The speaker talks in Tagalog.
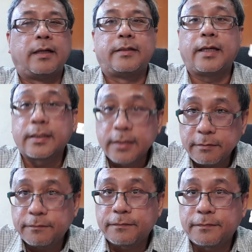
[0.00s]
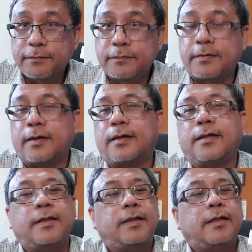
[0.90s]
Uh, negative. Uh,
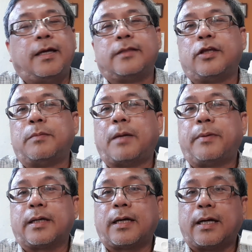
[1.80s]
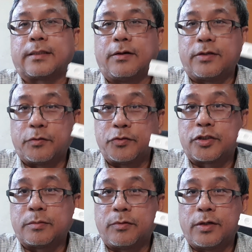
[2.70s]
ito yung mga pagkakataon na
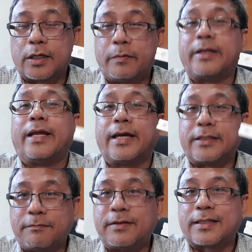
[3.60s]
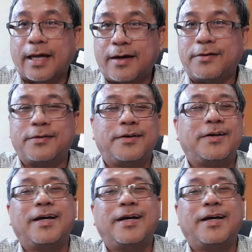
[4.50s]
gusto mo, ikaw ay negative na tao